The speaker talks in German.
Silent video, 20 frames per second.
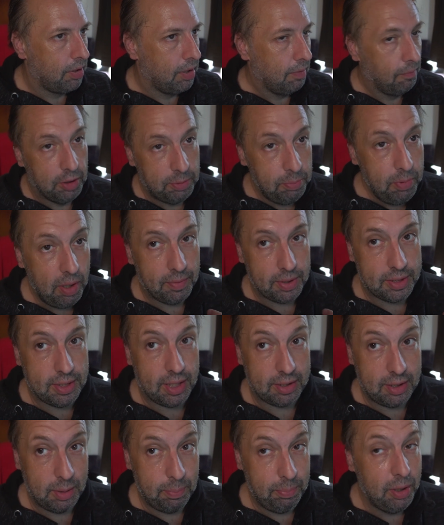Was mir aber
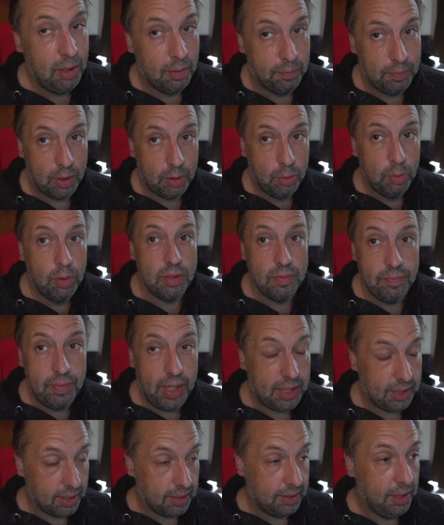sagt, ich bin auf einem guten
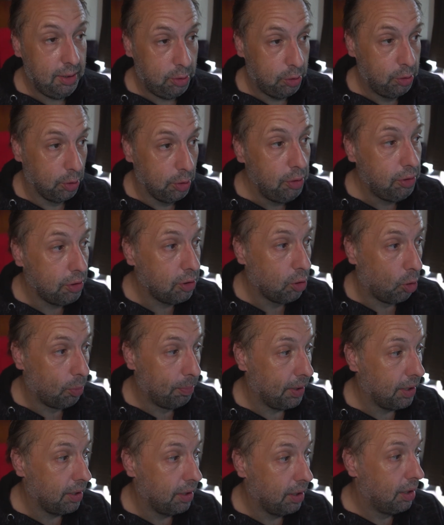Weg, dass ich
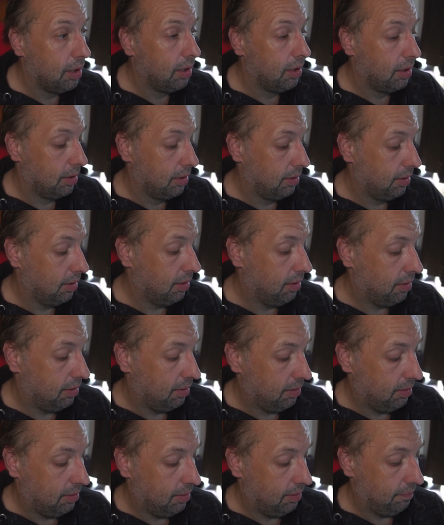zurückkomme. Ja?
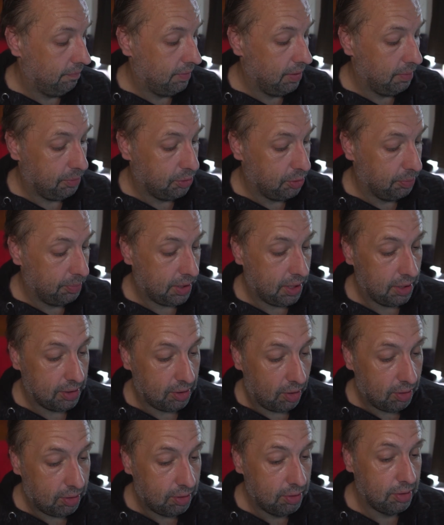Wenn ich mir schon mal
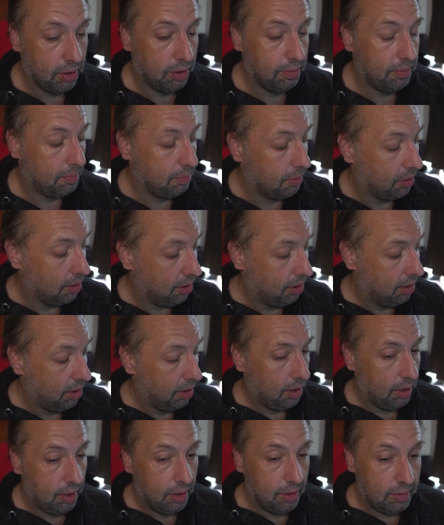Gedanken drüber mache,
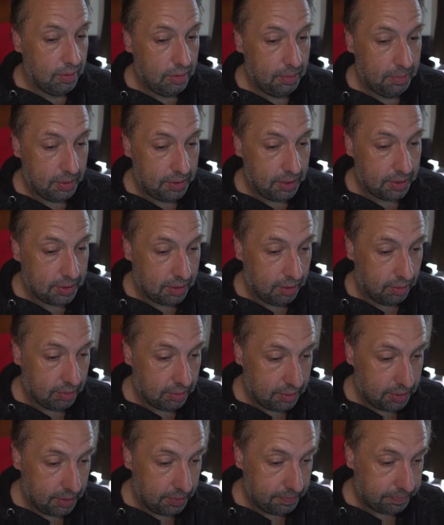über das
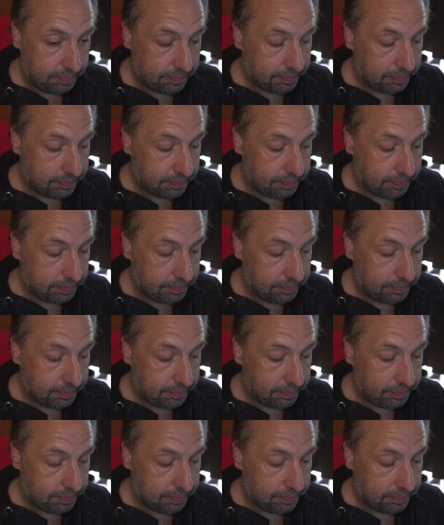Ganze.